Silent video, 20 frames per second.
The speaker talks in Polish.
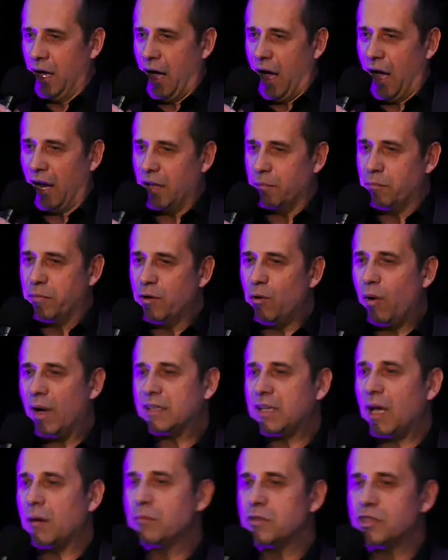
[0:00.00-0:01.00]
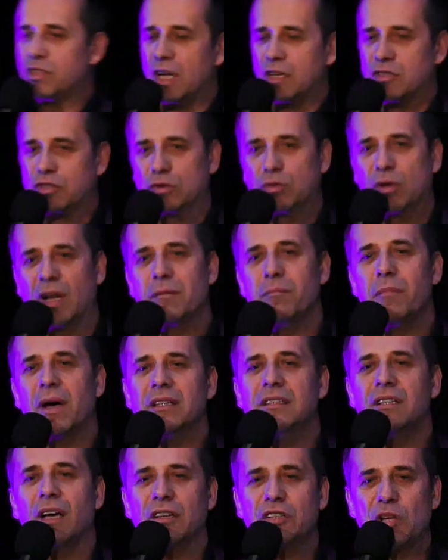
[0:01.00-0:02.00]
Ale była tam rzecz, której
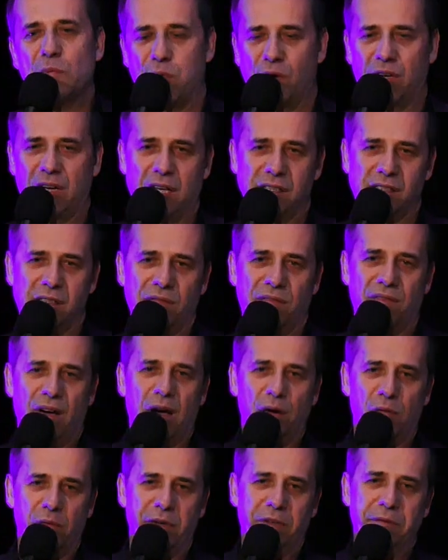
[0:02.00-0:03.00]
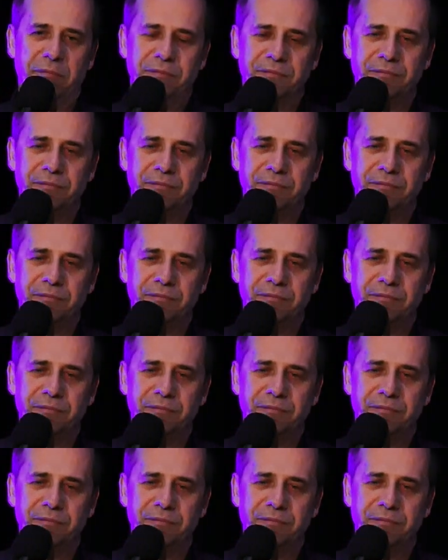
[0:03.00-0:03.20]
media nie pokazywały,